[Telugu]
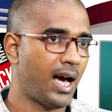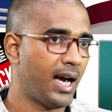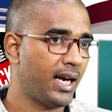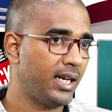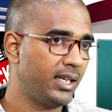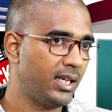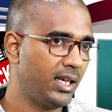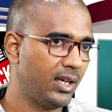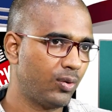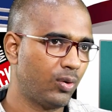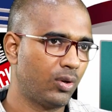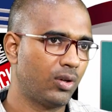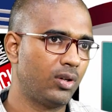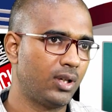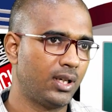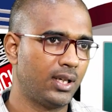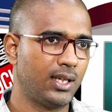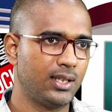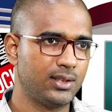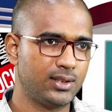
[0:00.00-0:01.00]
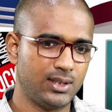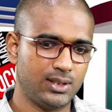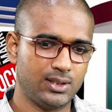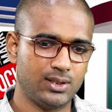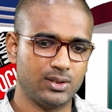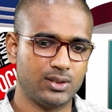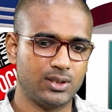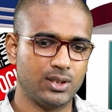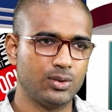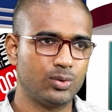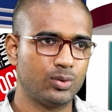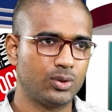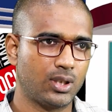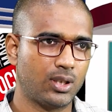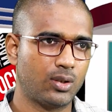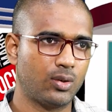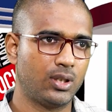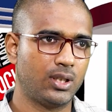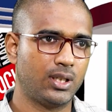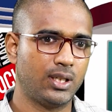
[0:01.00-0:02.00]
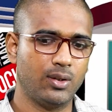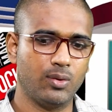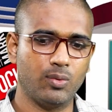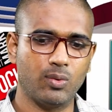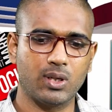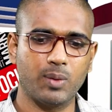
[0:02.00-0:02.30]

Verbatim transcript: ఆయన ఏ కోణంలో అనాలిసిస్ చేసి ఉంటారు అంటే